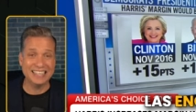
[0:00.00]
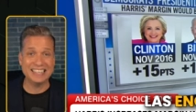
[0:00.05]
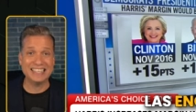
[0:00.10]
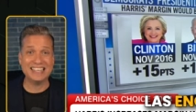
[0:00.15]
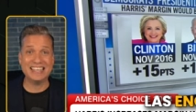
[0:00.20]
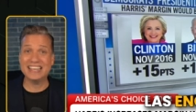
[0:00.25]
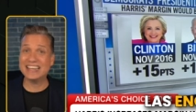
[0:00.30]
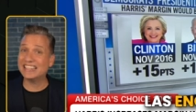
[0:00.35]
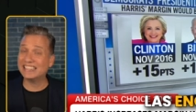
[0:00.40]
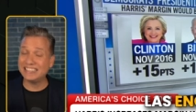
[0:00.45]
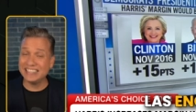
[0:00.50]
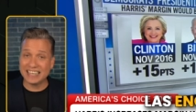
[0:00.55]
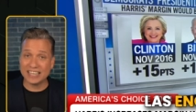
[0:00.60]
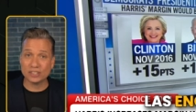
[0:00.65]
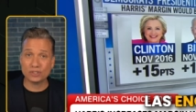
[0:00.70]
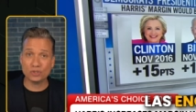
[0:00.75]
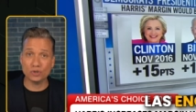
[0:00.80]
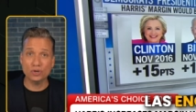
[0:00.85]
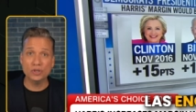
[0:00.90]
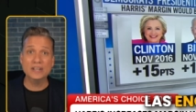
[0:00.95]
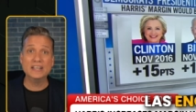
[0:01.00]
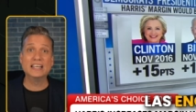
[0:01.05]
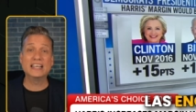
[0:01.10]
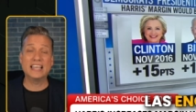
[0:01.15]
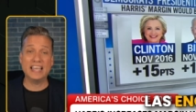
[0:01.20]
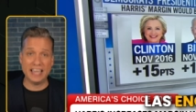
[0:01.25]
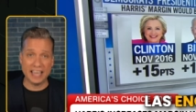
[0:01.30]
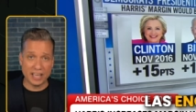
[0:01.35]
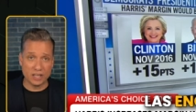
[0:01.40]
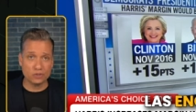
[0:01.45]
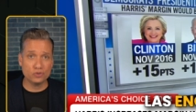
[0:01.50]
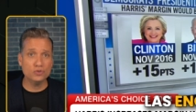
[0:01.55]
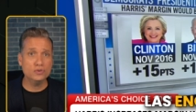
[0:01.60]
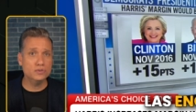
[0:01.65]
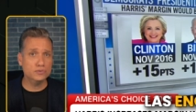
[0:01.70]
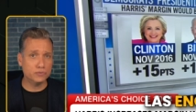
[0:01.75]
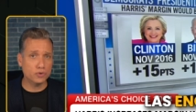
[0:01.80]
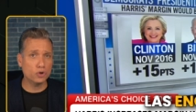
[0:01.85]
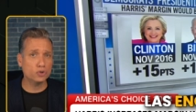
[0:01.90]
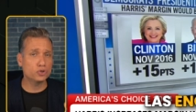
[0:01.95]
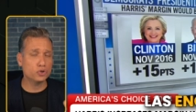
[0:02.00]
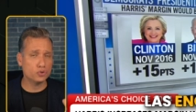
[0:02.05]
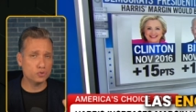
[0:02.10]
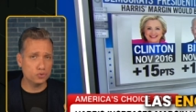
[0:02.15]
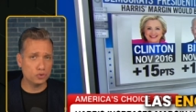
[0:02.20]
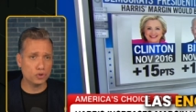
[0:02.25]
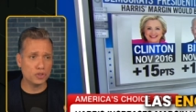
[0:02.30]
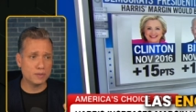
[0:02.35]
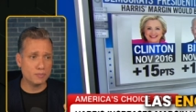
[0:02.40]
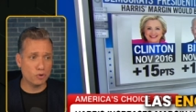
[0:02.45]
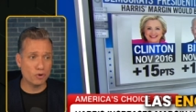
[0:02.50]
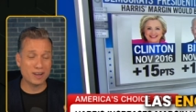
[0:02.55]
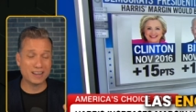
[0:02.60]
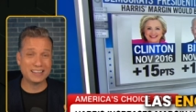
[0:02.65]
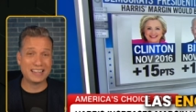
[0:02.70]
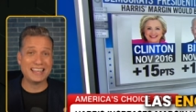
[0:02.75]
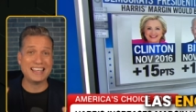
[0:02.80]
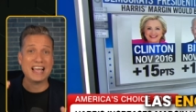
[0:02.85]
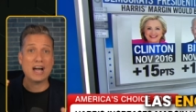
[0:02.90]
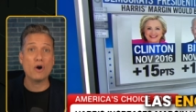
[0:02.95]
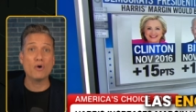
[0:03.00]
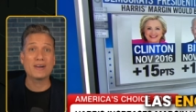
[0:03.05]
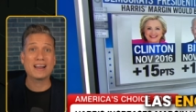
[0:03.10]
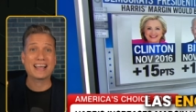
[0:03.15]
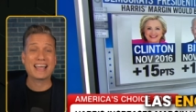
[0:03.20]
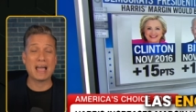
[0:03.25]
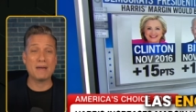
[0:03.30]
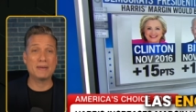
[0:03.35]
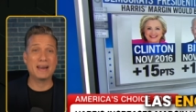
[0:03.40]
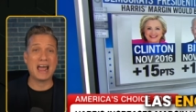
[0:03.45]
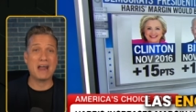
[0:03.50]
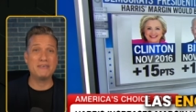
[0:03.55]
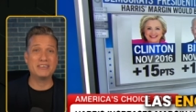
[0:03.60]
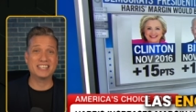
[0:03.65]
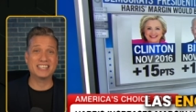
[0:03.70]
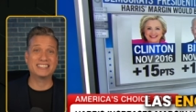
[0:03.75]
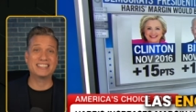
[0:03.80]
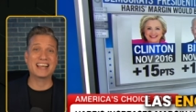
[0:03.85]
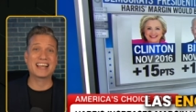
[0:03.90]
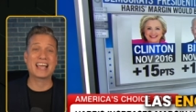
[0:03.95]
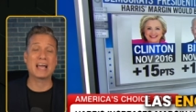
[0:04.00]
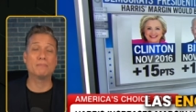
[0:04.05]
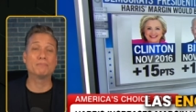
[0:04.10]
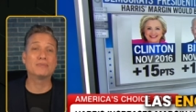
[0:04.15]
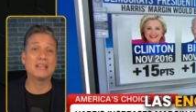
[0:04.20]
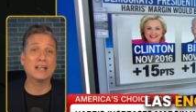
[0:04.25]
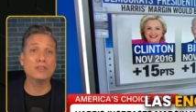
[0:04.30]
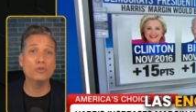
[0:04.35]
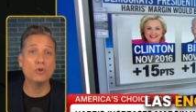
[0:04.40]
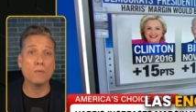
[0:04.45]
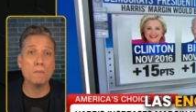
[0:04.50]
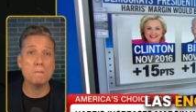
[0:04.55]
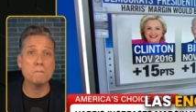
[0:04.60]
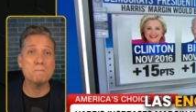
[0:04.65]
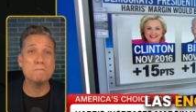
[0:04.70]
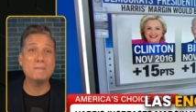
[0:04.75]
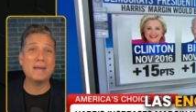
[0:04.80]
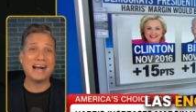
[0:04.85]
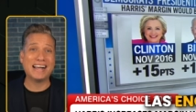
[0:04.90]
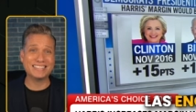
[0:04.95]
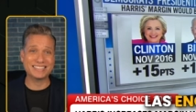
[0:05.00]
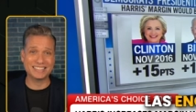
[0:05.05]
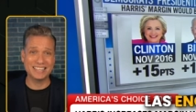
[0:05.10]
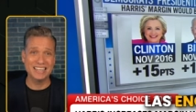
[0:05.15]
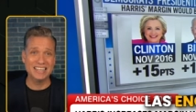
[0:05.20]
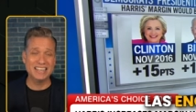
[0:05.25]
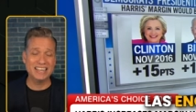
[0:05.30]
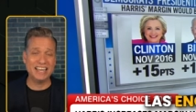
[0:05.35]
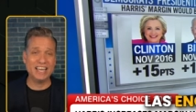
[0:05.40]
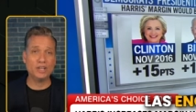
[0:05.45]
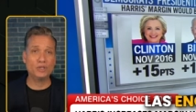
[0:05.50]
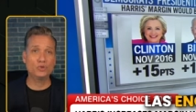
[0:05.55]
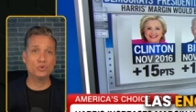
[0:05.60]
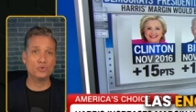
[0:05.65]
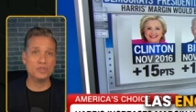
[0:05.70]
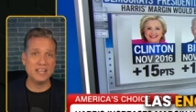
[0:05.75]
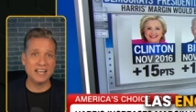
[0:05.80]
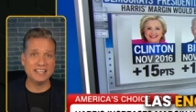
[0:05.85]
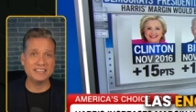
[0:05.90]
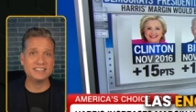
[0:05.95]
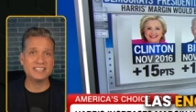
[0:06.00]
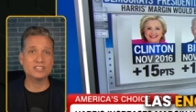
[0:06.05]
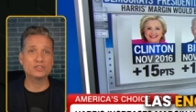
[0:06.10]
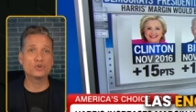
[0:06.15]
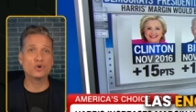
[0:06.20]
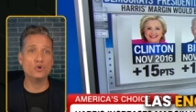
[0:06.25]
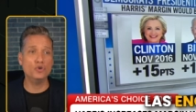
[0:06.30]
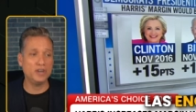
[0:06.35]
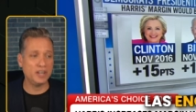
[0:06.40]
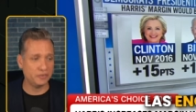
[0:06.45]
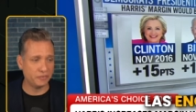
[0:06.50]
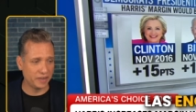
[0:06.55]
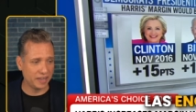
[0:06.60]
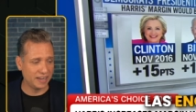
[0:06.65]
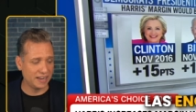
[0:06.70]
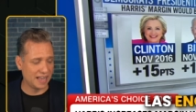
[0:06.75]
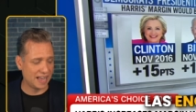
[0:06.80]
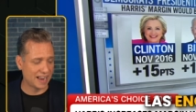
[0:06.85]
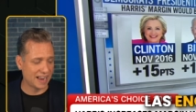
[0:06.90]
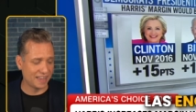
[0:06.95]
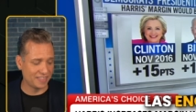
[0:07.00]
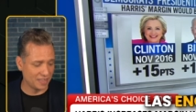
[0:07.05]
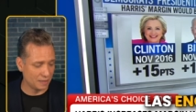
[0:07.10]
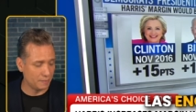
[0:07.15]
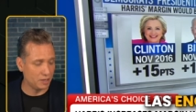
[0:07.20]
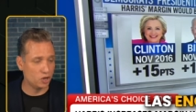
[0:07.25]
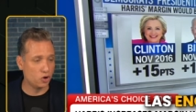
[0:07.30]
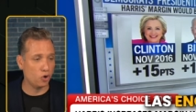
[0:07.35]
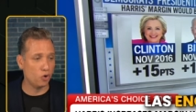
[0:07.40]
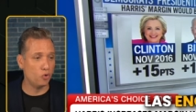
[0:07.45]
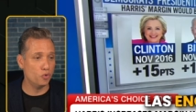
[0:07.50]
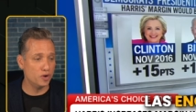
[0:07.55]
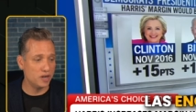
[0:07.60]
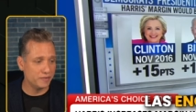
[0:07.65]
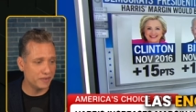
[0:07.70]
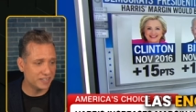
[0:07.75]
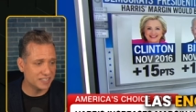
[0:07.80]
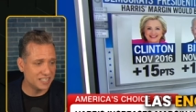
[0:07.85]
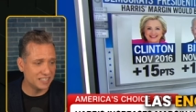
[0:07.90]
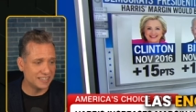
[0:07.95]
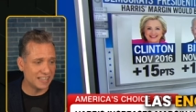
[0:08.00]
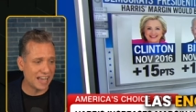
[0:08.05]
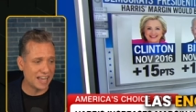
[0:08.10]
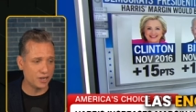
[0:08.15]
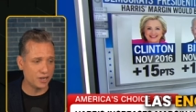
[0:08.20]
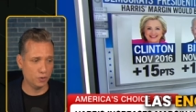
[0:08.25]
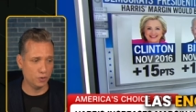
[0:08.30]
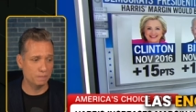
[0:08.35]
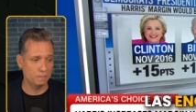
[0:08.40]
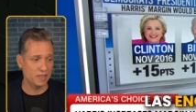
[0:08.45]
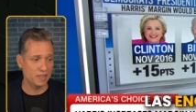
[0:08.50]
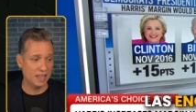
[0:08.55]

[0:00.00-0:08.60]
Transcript: Quiere decir esto que es un voto duro demócrata y ahora Kamala Harris está captando más estudiantes con nivel académico universitario.